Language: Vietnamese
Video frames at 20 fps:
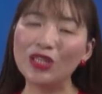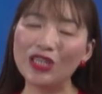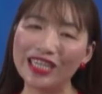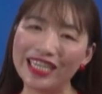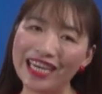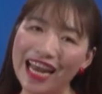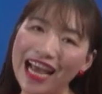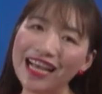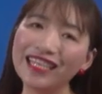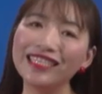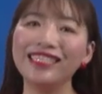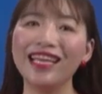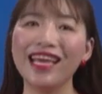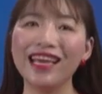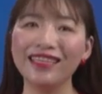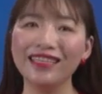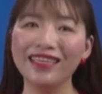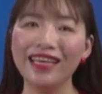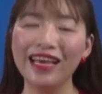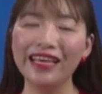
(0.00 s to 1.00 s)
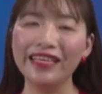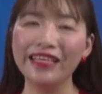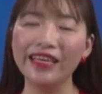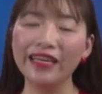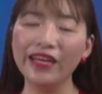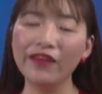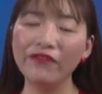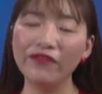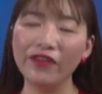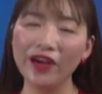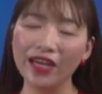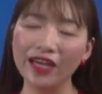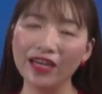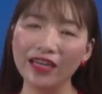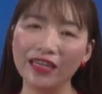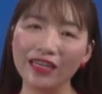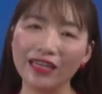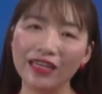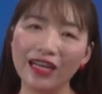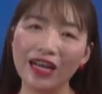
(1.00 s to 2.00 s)
sự đan xen giữa cái
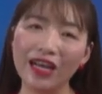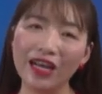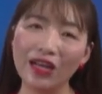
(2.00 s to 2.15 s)
phần